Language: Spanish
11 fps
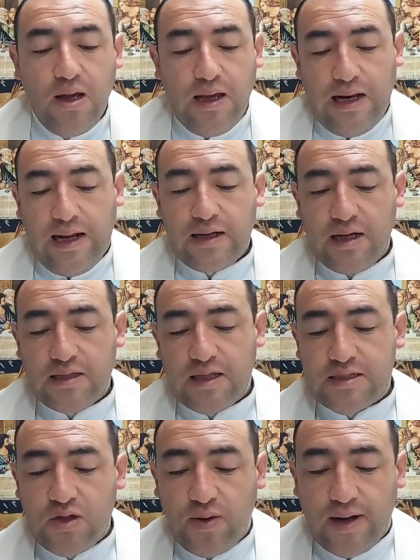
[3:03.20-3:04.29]
El ángel del
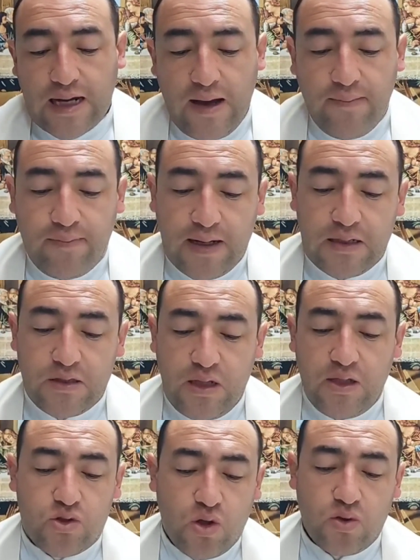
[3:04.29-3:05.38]
Señor acampa
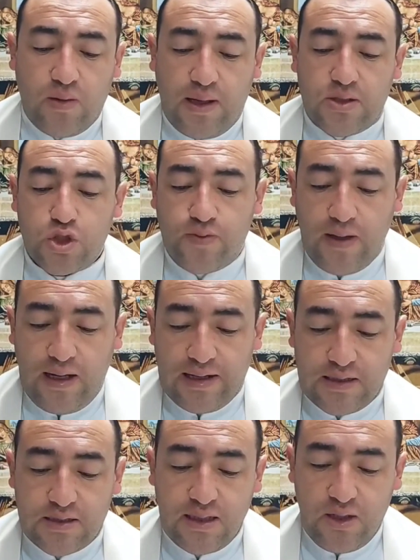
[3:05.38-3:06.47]
en torno a sus
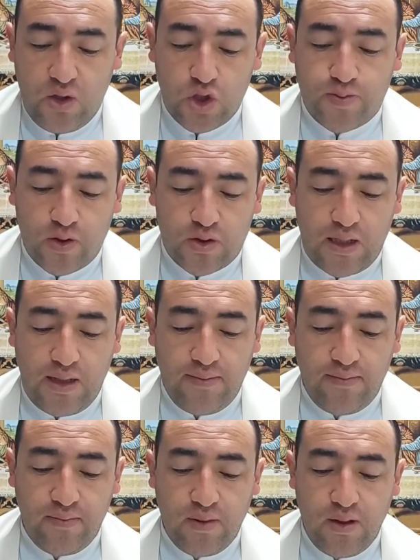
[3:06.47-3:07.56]
fieles y los protege.
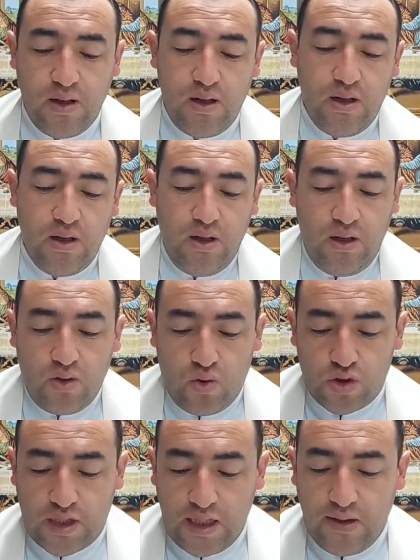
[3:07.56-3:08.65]

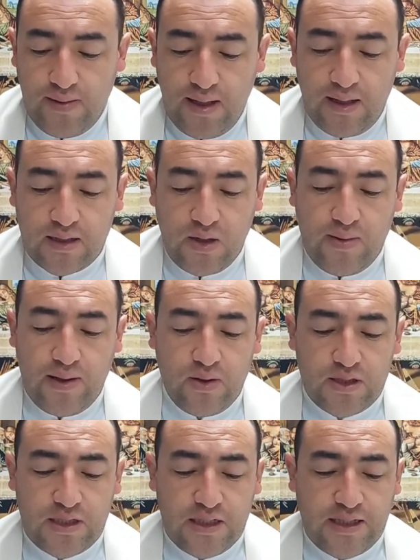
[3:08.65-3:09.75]
Gusten y vean qué bueno
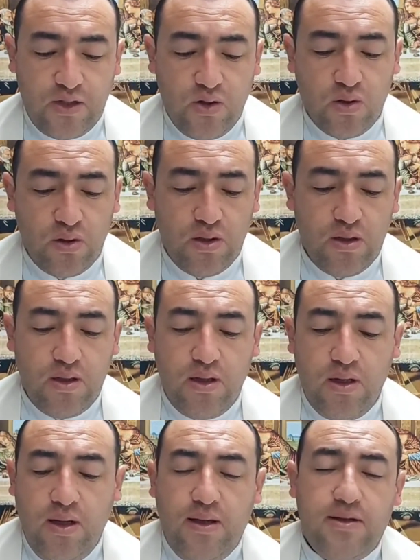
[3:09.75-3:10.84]
es el Señor.
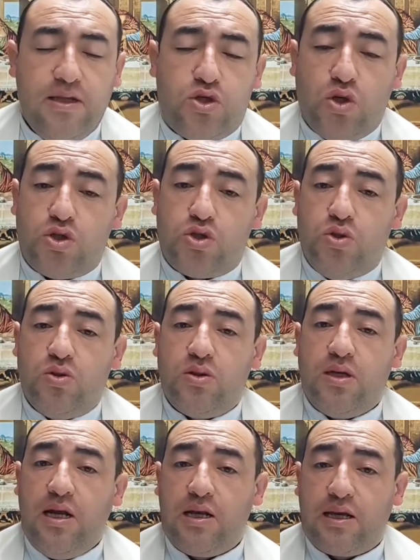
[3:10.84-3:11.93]
Dichoso
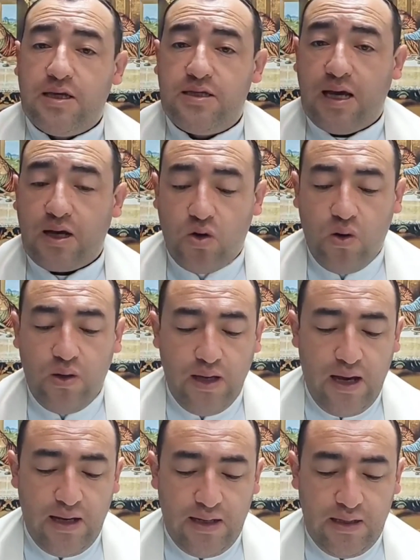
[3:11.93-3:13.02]
el que se acoge
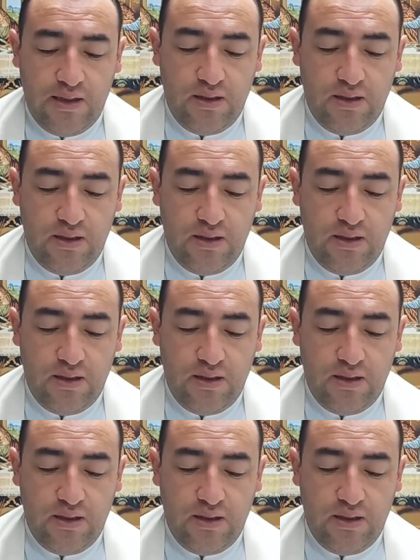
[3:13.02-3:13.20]
a Él.